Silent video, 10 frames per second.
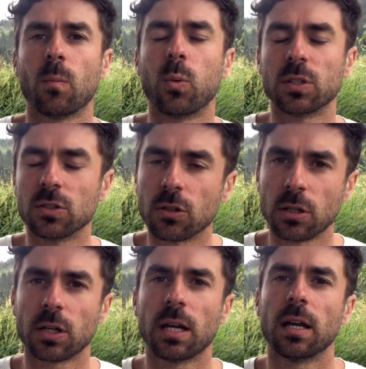pues yo
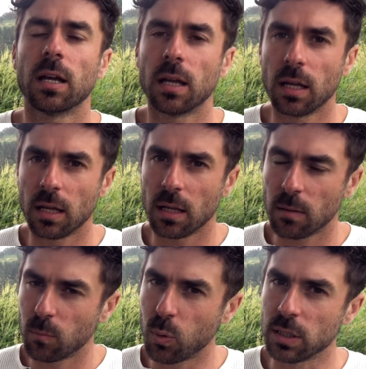creo que eh,
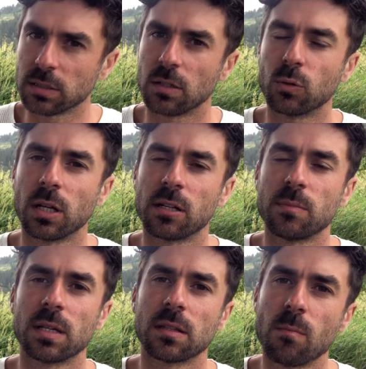puede ser una
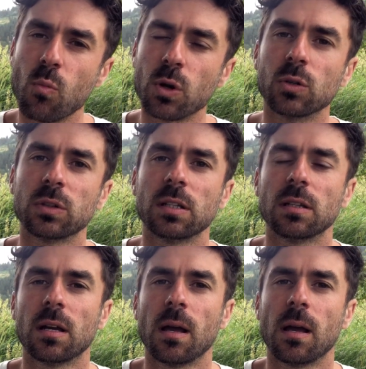herramienta muy útil